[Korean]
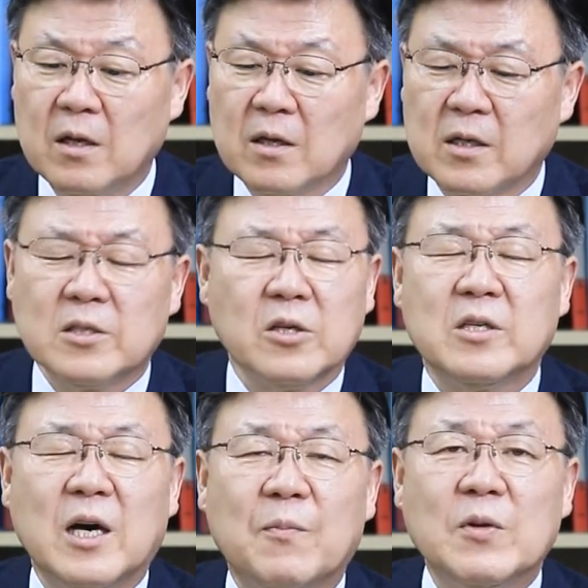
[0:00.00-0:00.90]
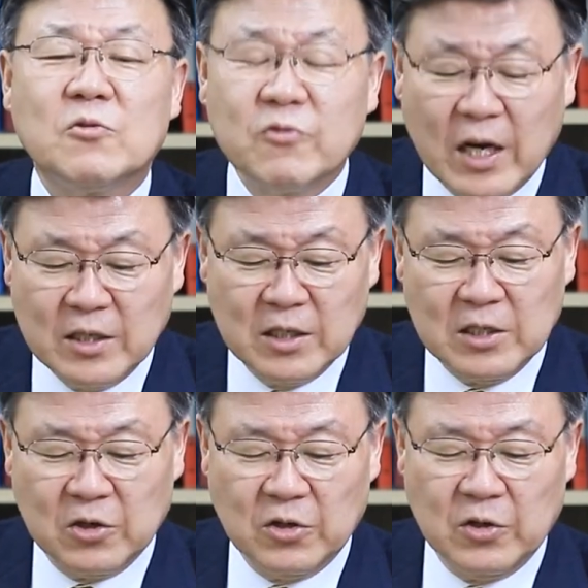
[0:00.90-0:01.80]
그래서 그 앞에 누가 능히
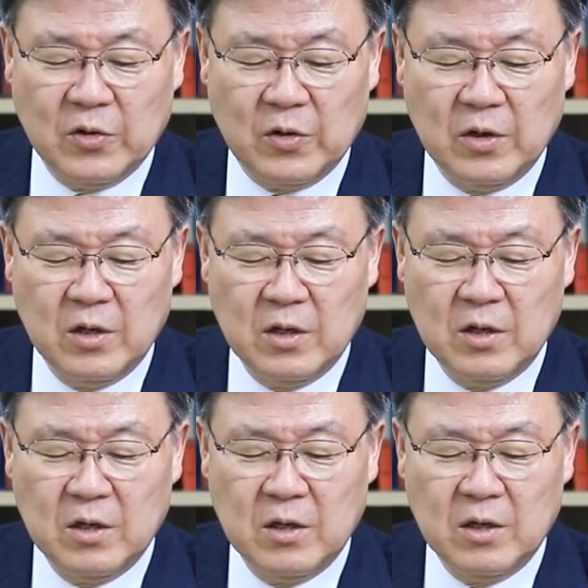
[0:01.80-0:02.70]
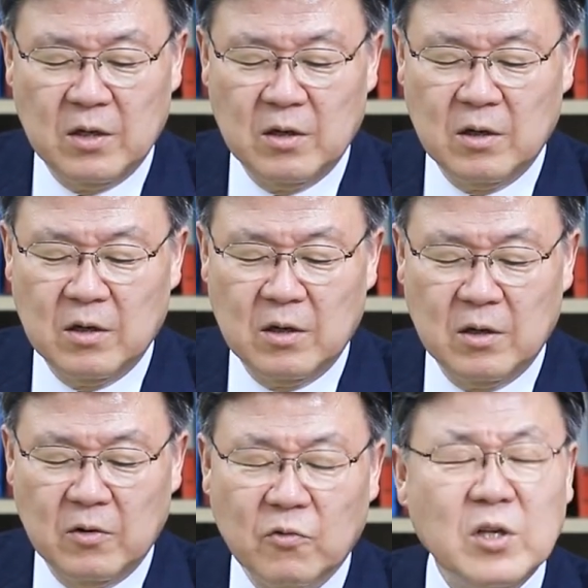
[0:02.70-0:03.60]
서리요?
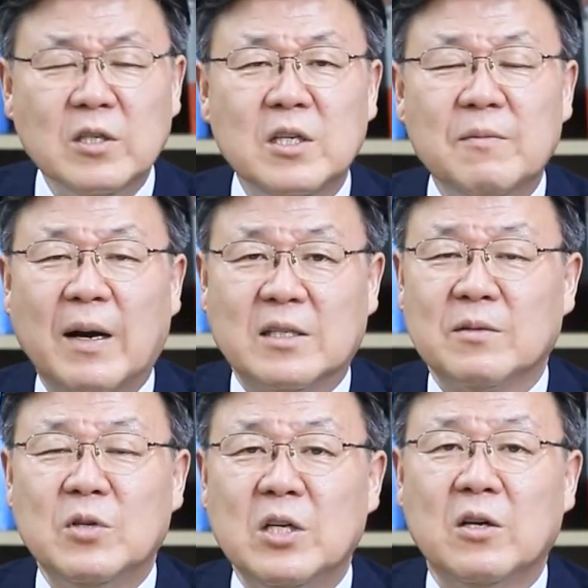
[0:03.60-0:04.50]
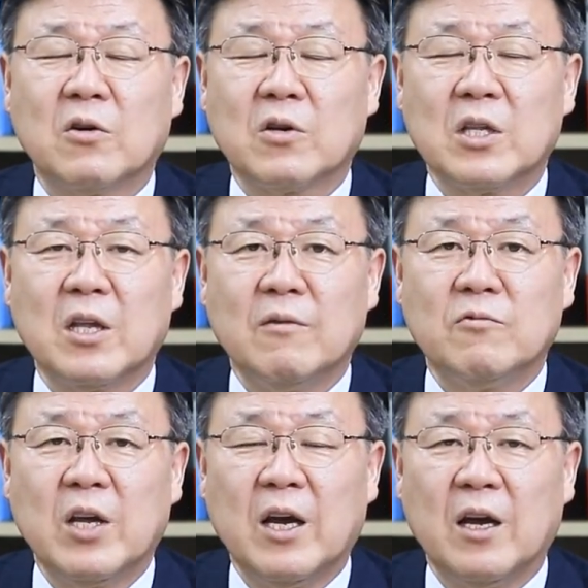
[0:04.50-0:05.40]
우리는 이 말씀을 읽었기
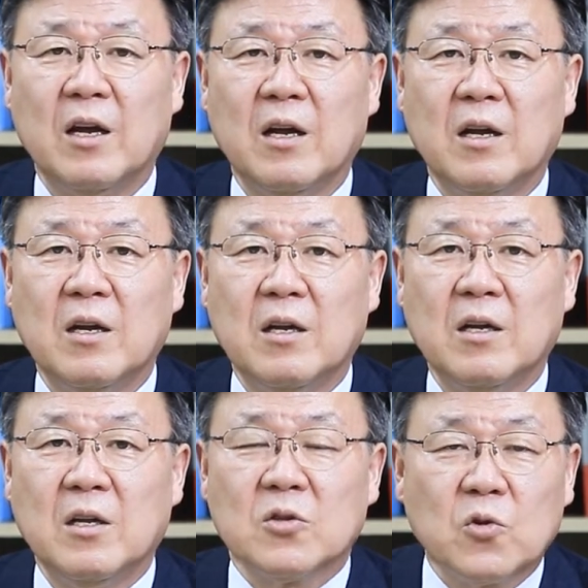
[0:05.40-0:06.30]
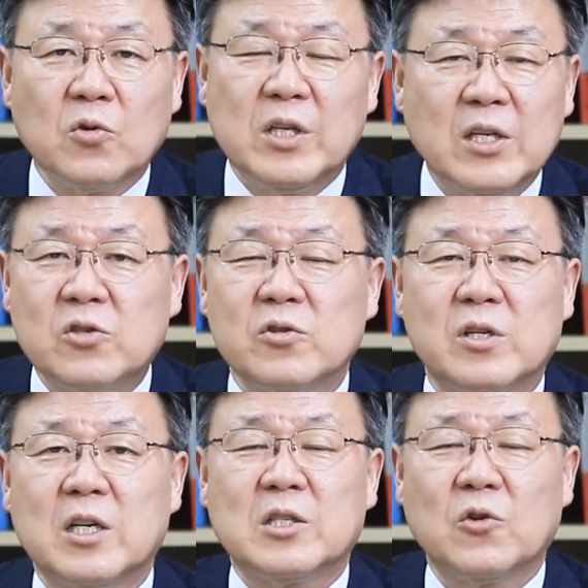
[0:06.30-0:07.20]
때문에 또 예수
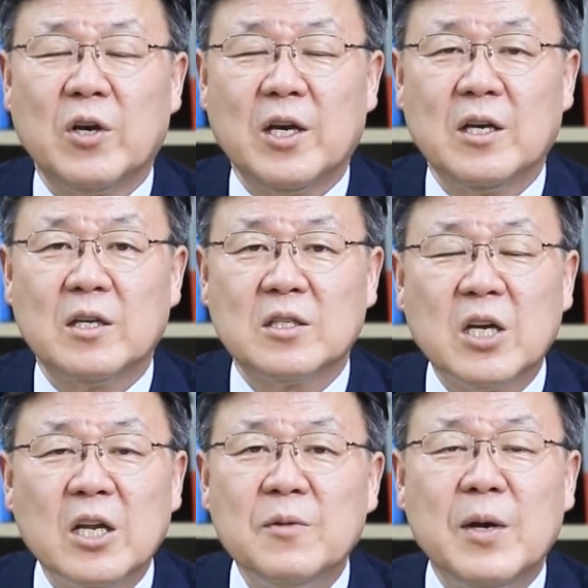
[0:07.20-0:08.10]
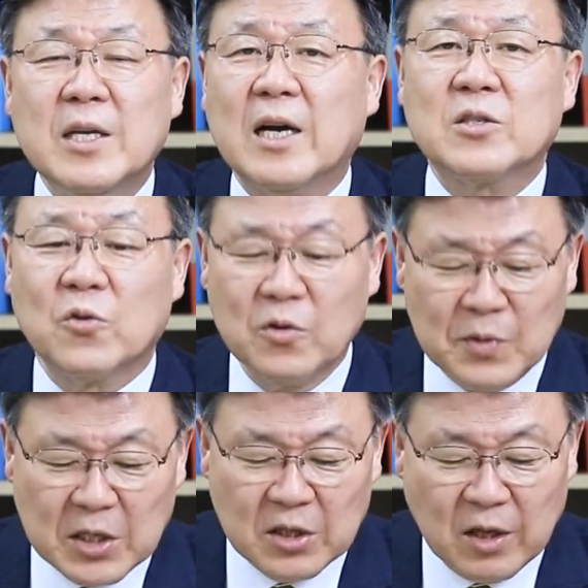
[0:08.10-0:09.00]
그리스도의 재림의 약속을
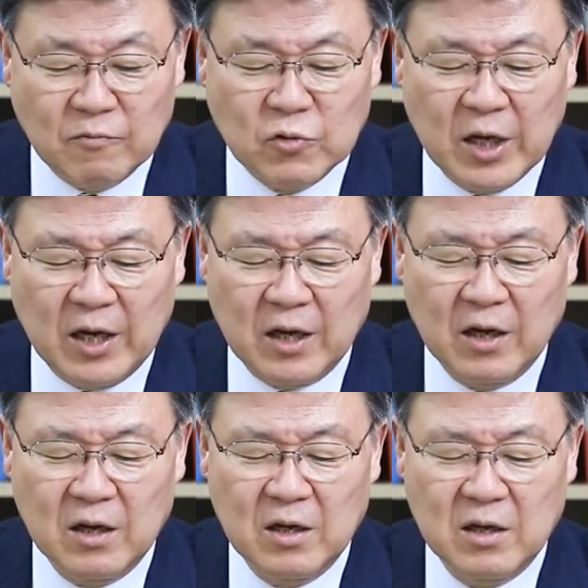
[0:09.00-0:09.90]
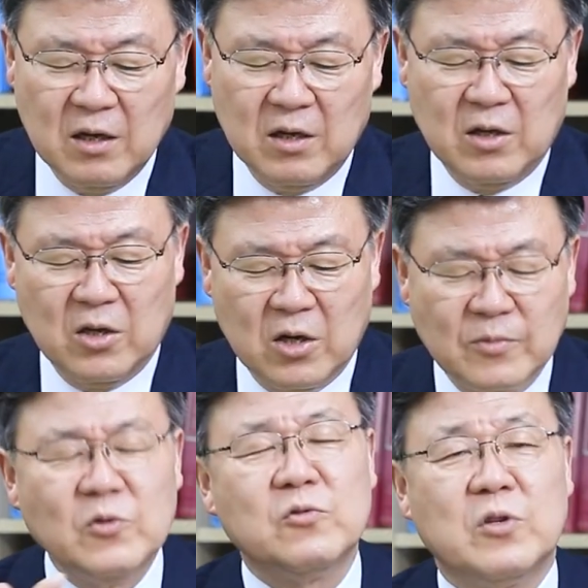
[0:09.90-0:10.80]
믿기 때문에
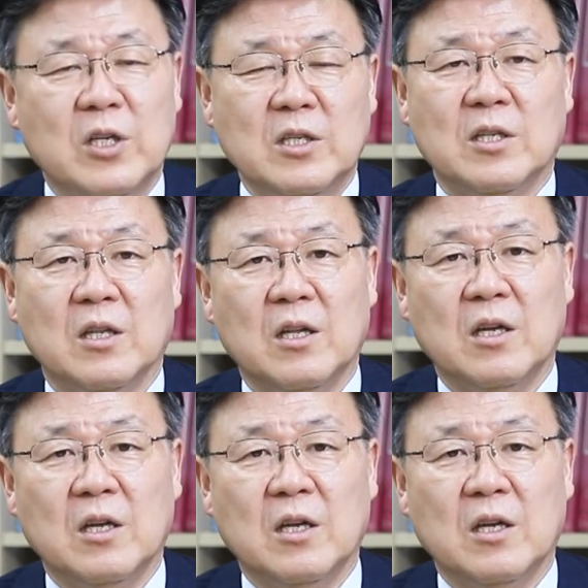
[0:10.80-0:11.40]
여러분 우리는